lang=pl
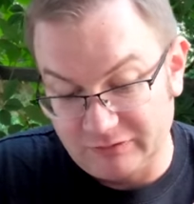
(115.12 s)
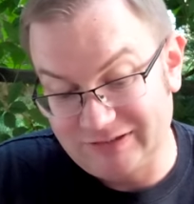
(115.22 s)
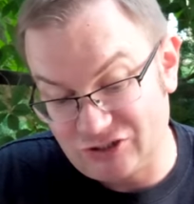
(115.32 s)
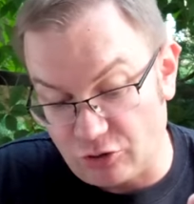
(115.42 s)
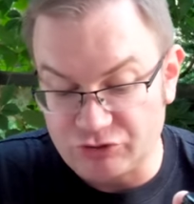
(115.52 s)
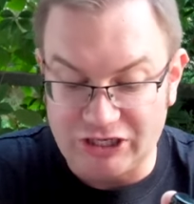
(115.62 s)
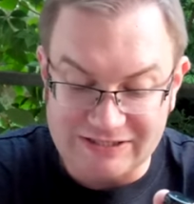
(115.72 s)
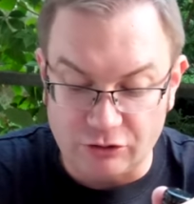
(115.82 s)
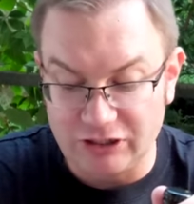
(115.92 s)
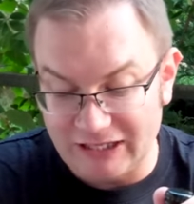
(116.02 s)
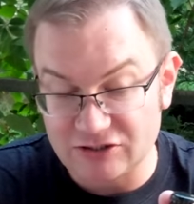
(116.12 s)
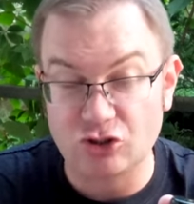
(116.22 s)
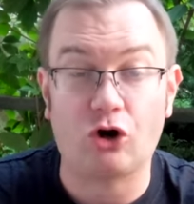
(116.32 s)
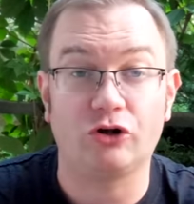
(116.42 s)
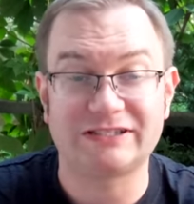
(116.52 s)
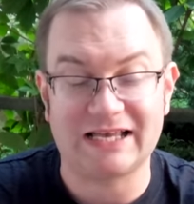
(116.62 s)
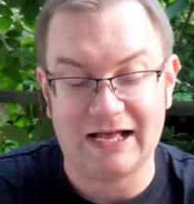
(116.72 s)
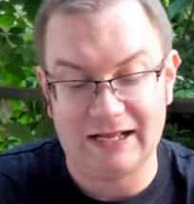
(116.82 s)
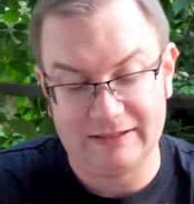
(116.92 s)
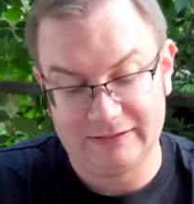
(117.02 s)
Zresztą Jason nie jest do
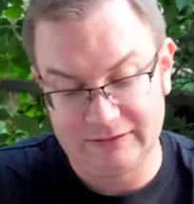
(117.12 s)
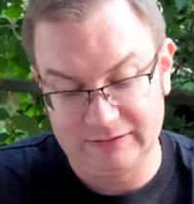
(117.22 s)
końca